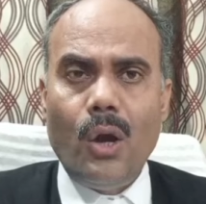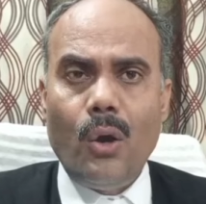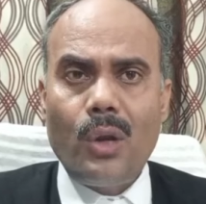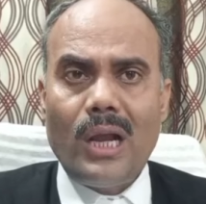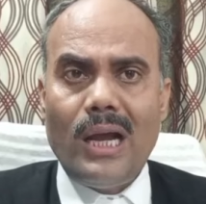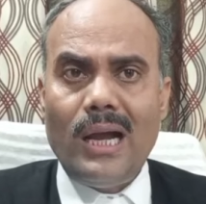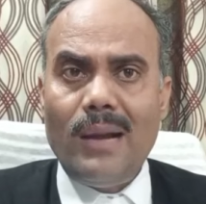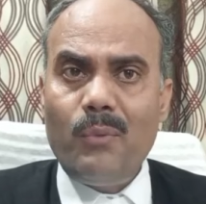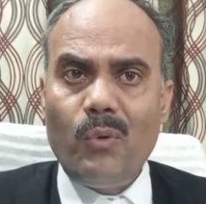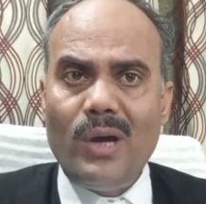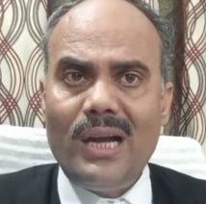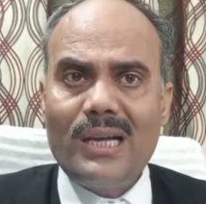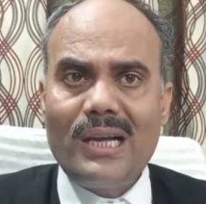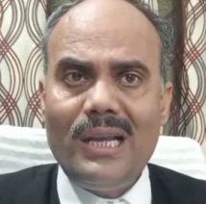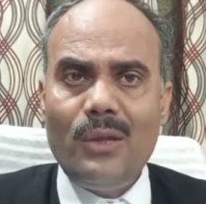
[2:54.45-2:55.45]
और आप
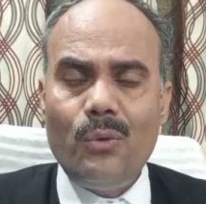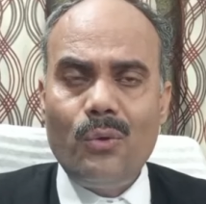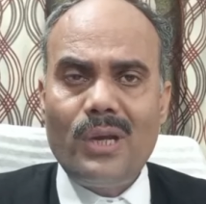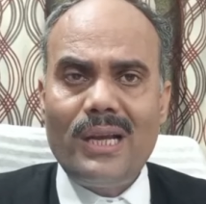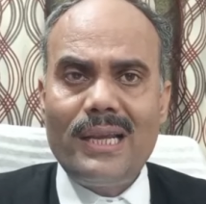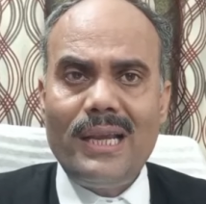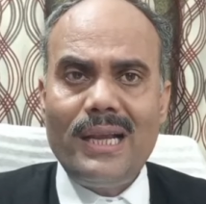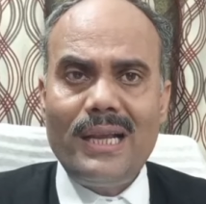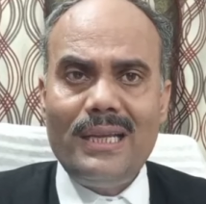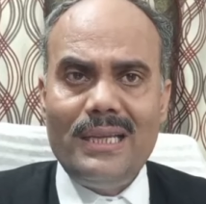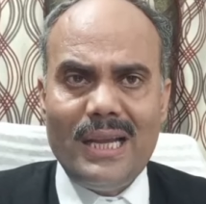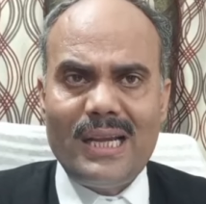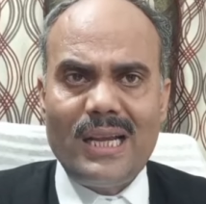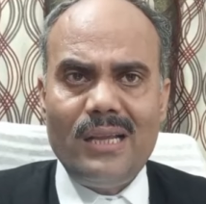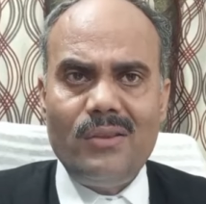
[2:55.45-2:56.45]
वहां खड़े होकर के अगर
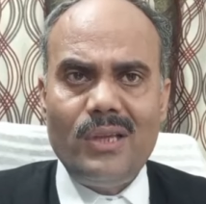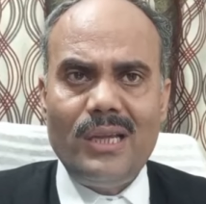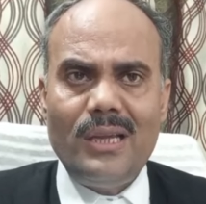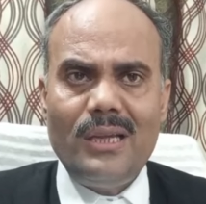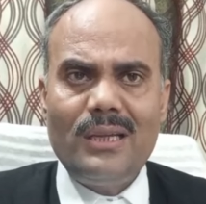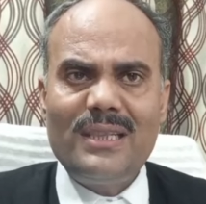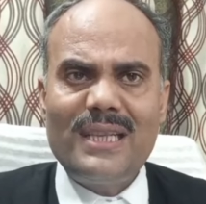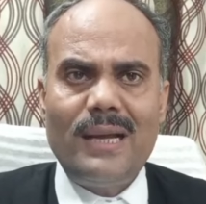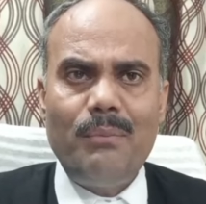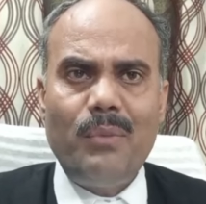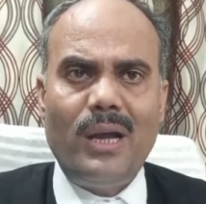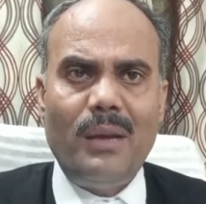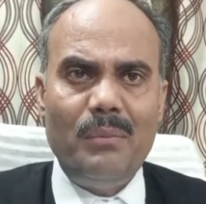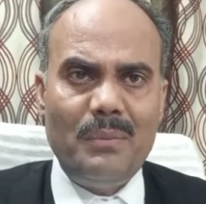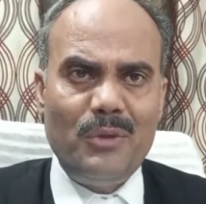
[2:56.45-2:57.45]
ये कहते हैं कि
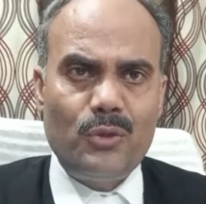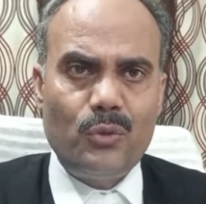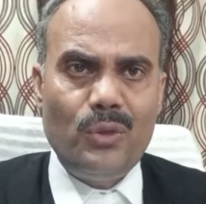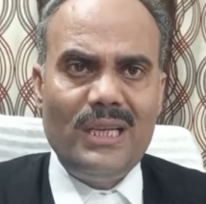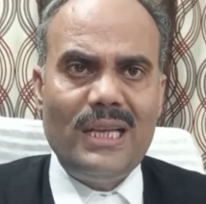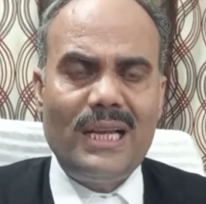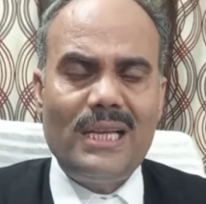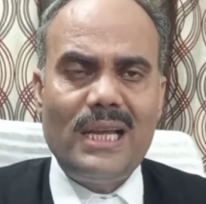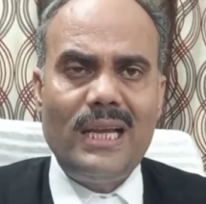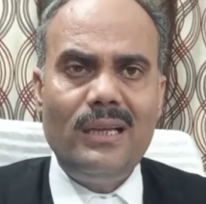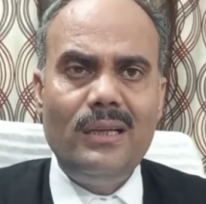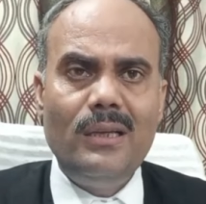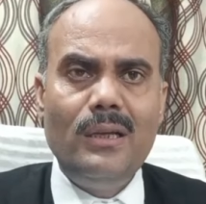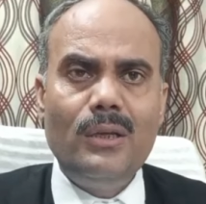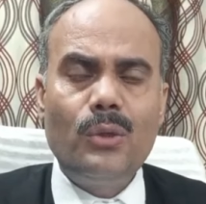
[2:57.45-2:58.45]
साहब हमें भी सुन लिया जाए
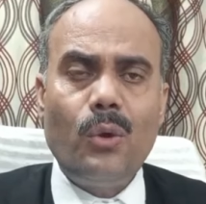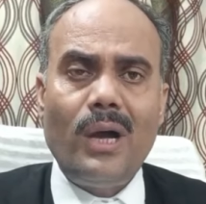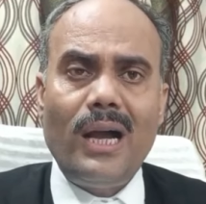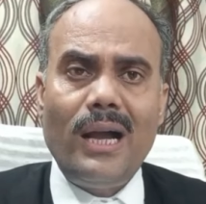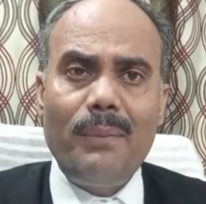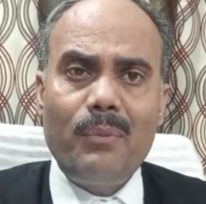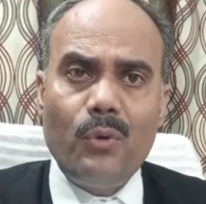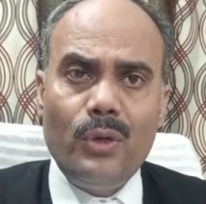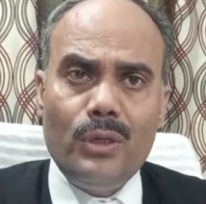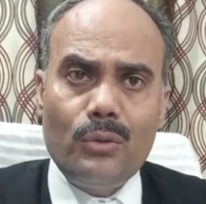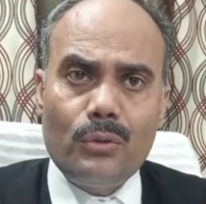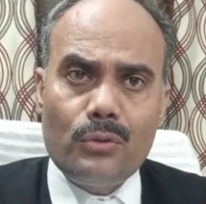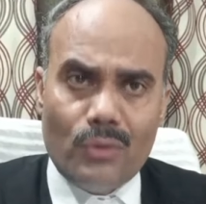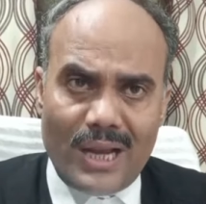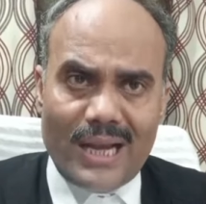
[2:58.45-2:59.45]
तो आपको ही
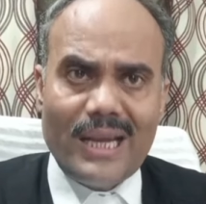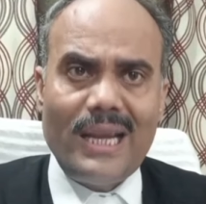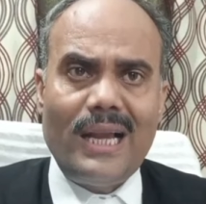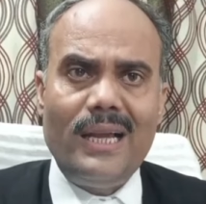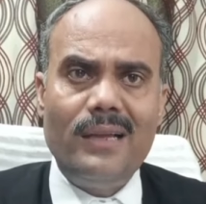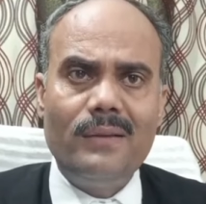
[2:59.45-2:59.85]
तो सुना गया